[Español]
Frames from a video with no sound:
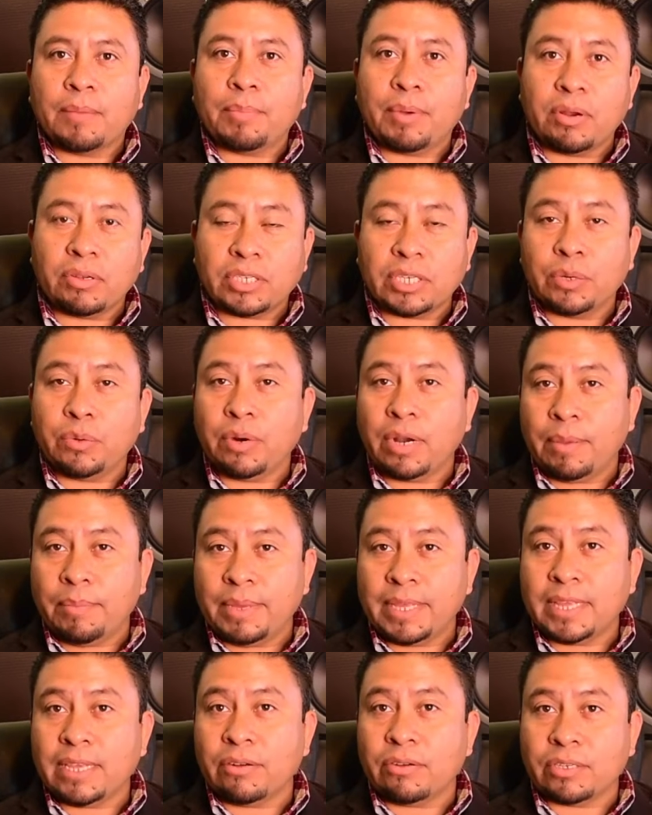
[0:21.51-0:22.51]
pero
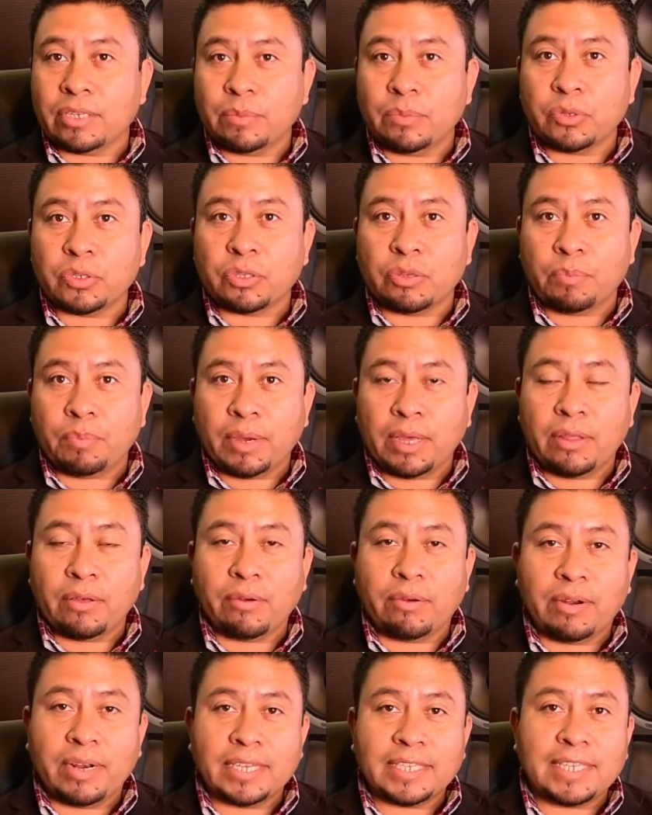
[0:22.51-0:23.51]
seguramente nos hemos
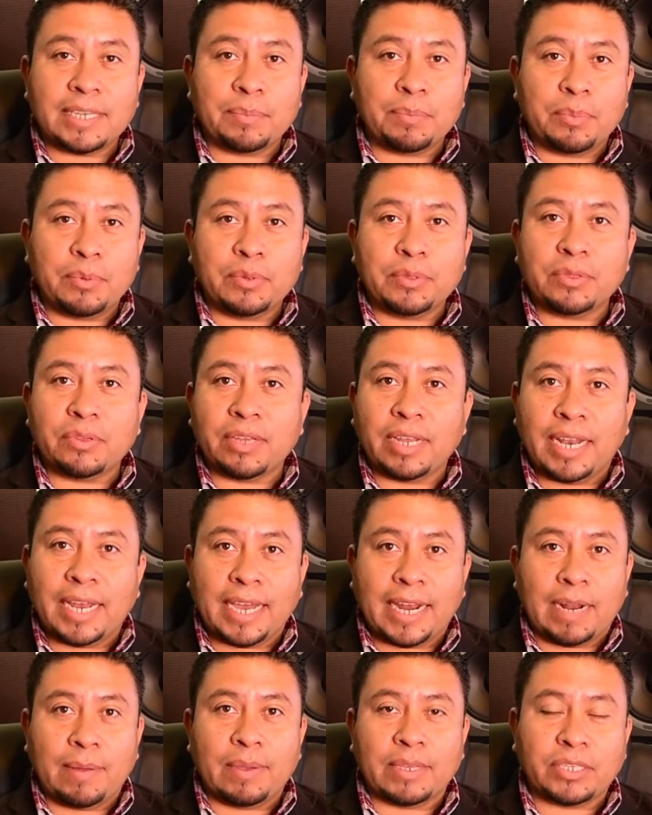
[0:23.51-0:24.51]
topado con este punto de la
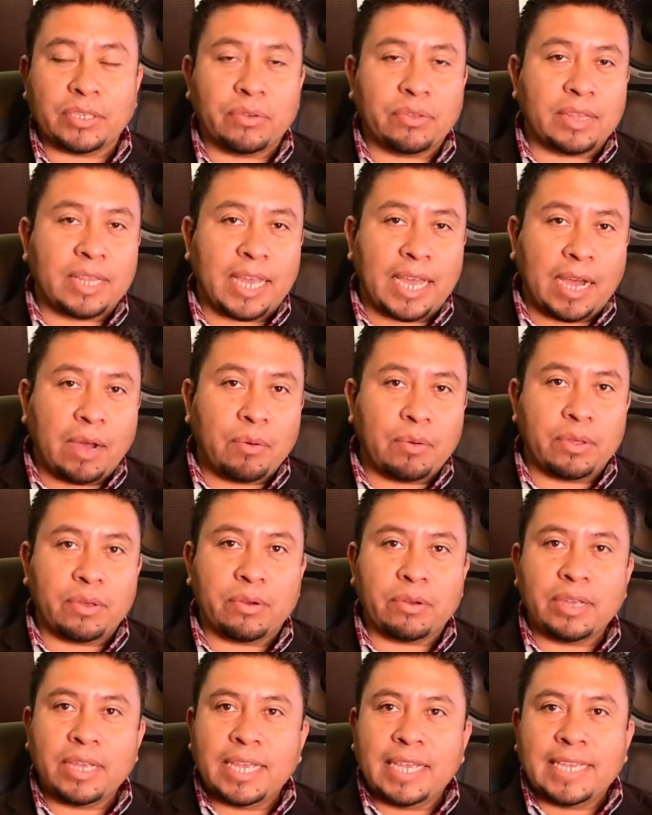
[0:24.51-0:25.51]
grabación de
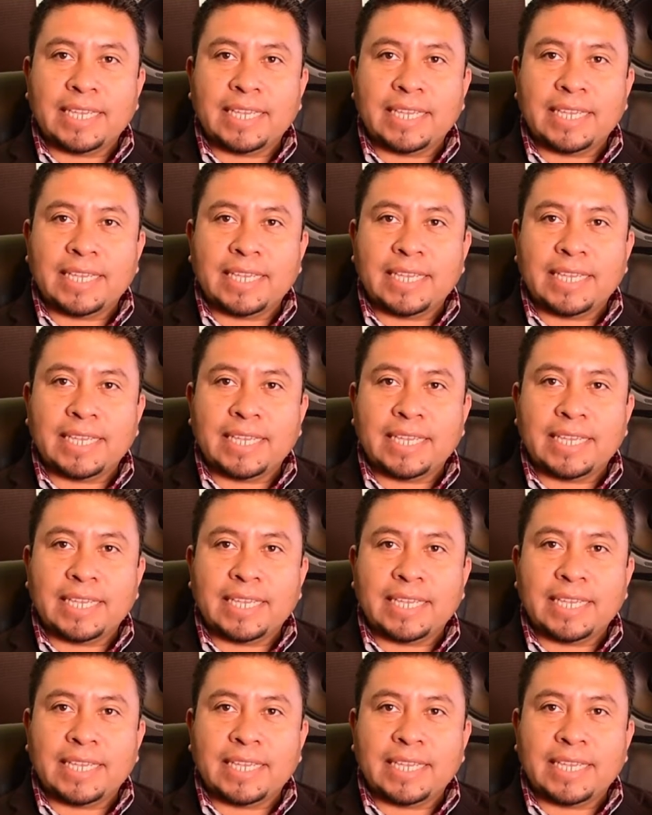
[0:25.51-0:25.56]
audio.